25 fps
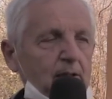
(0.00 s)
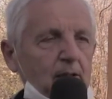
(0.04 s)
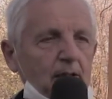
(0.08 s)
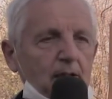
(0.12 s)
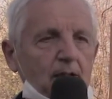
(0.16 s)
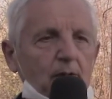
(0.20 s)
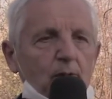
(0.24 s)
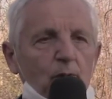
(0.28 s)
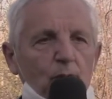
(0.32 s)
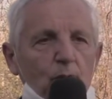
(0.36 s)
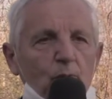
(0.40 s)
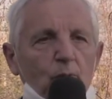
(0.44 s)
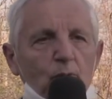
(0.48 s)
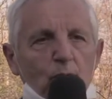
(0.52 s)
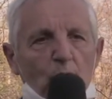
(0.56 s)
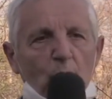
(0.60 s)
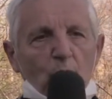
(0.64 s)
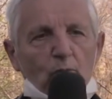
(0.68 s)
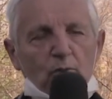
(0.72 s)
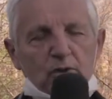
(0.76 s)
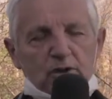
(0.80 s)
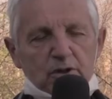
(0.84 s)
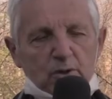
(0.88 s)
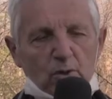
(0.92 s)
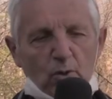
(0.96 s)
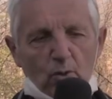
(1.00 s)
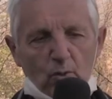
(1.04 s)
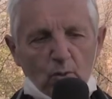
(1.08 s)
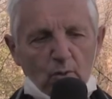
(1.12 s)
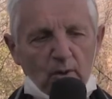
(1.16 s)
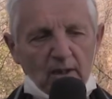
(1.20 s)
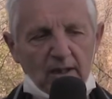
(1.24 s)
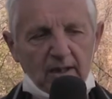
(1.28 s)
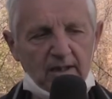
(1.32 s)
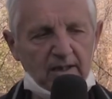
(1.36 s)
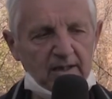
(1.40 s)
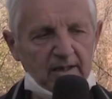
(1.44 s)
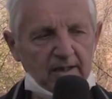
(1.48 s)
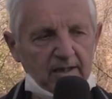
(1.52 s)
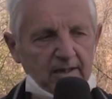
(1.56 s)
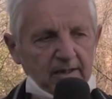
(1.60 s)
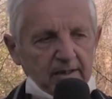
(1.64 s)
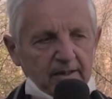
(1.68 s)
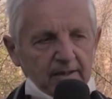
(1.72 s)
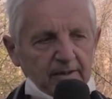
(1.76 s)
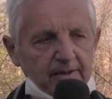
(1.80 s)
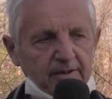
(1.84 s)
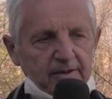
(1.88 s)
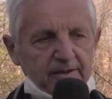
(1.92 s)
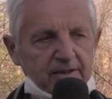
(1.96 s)
Ecco, tutto questo qua
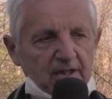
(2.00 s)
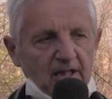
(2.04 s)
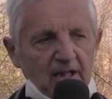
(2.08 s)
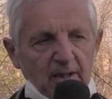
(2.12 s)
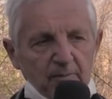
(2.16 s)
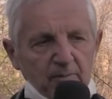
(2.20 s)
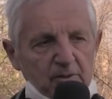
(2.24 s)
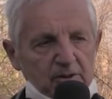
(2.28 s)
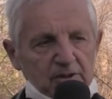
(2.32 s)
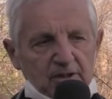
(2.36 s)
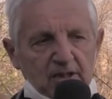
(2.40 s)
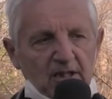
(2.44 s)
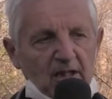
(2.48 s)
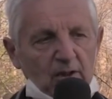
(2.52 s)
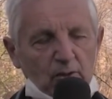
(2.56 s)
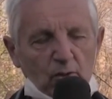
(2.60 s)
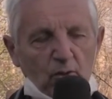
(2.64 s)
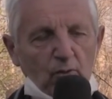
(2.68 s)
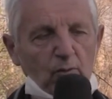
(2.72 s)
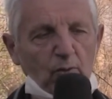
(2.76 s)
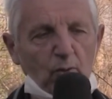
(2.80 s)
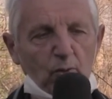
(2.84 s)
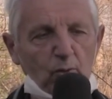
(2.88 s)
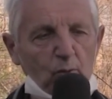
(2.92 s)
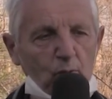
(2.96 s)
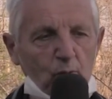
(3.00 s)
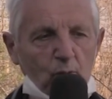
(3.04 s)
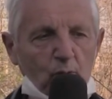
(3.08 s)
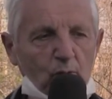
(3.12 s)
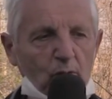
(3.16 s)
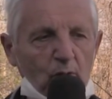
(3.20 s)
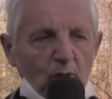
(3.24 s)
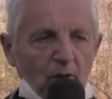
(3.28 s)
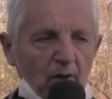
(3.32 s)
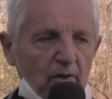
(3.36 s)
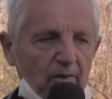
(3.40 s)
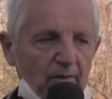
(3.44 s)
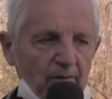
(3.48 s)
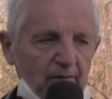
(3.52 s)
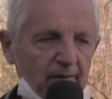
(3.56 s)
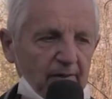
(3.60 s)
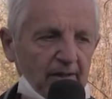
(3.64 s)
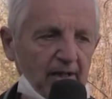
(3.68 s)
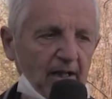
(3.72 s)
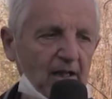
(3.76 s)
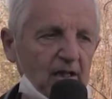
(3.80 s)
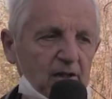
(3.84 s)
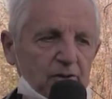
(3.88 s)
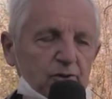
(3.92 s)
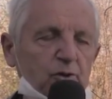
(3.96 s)
eh, diciamo, è stato voluto
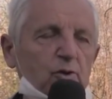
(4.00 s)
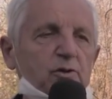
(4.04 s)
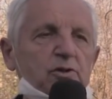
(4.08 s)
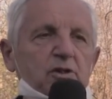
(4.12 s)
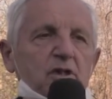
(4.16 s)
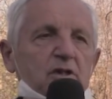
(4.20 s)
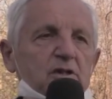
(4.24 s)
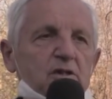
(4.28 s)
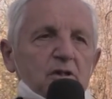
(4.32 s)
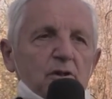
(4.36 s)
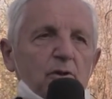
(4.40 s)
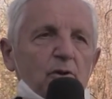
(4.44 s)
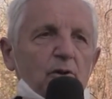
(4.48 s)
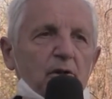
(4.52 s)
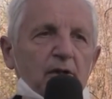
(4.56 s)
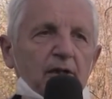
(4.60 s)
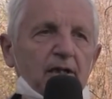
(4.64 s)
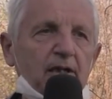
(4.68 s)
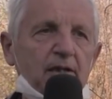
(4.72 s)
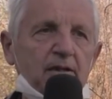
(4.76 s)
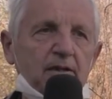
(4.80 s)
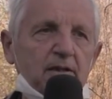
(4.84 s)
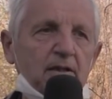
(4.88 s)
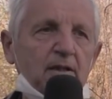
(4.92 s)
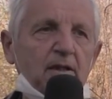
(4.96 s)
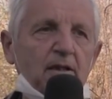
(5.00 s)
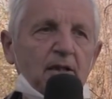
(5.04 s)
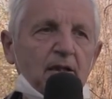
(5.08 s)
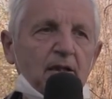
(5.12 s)
dall'associazione